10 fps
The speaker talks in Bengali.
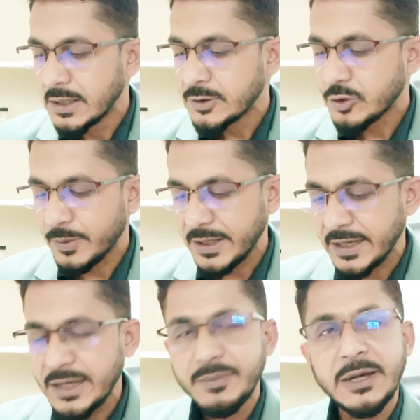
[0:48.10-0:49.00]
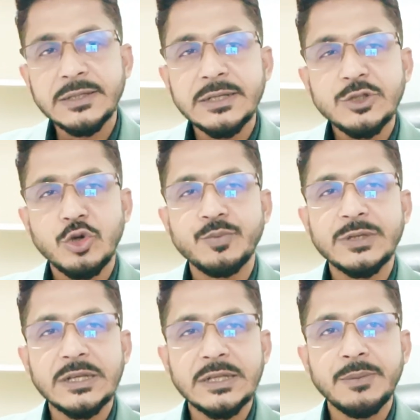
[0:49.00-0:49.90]
তবে এর মাঝে
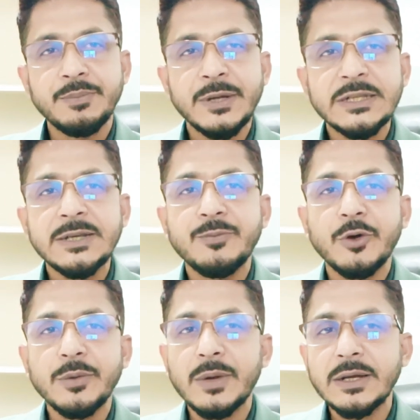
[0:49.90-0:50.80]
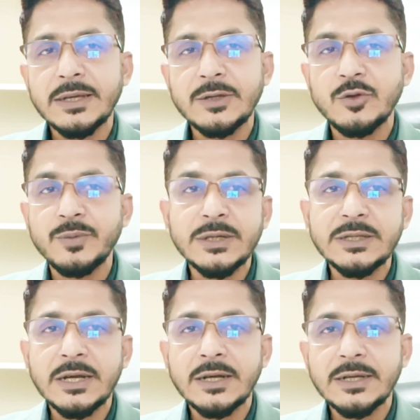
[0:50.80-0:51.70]
সবচাইতে বেশি পরিমাণ কিন্তু
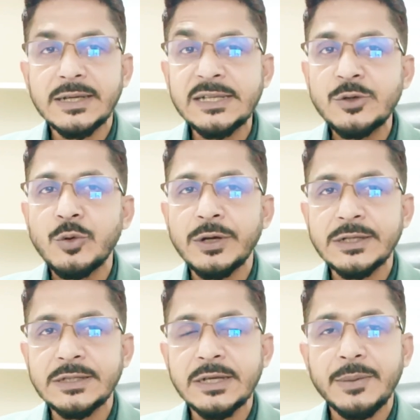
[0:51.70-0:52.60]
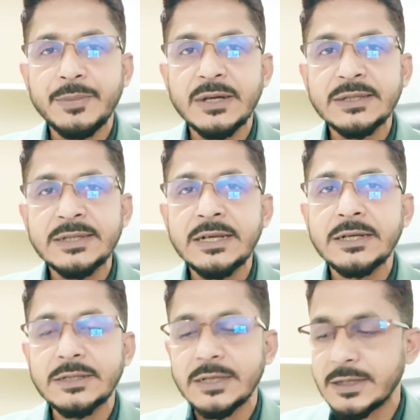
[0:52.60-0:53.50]
ভিসা ইস্যু হয়েছে আপনার
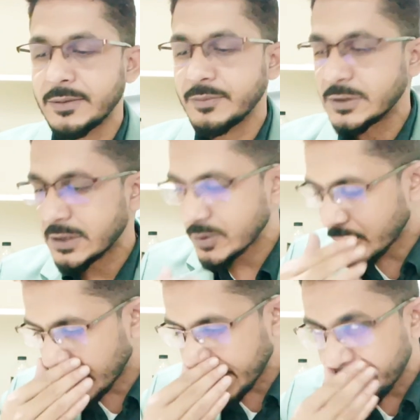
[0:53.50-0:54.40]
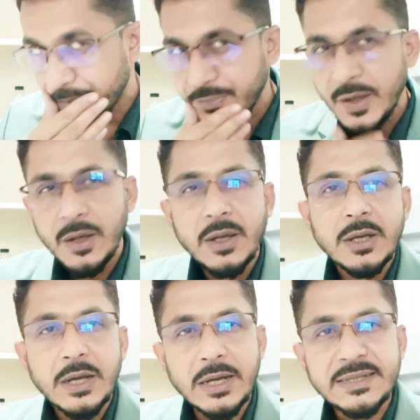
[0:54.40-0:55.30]
সিলেট থেকে বিশেষ করে
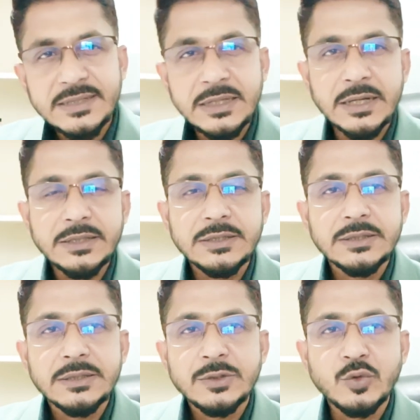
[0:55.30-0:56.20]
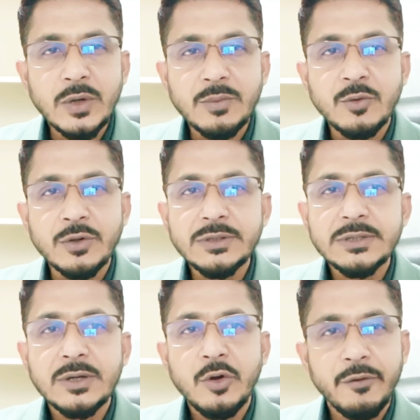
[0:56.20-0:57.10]
সিলেট সুনামগঞ্জ
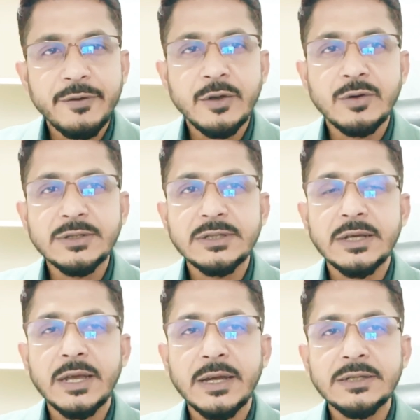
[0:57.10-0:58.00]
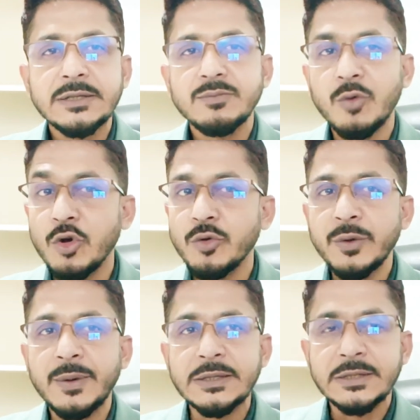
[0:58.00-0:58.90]
হবিগঞ্জ অ্যান্ড
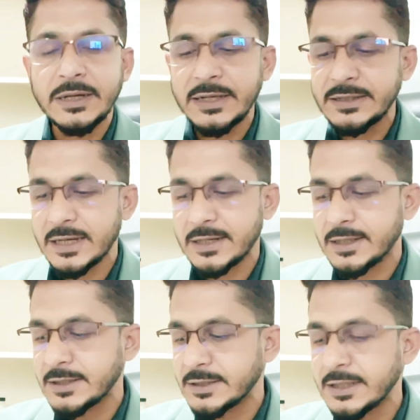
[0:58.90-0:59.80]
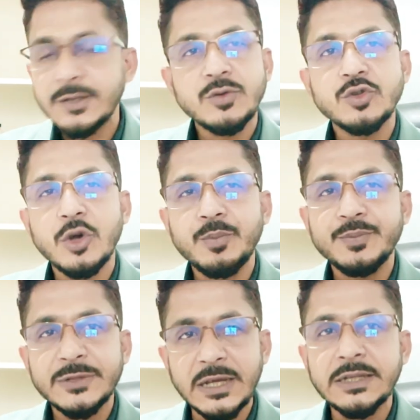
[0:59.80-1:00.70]
মৌলভীবাজার এই চারটা দেশে কিন্তু
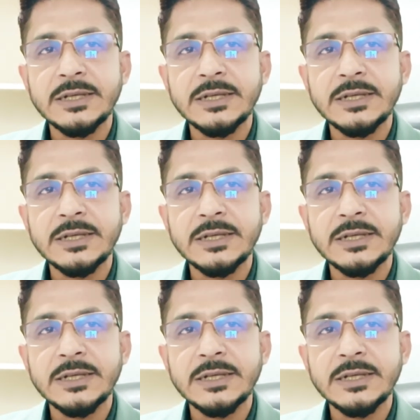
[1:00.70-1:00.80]
সবচাইতে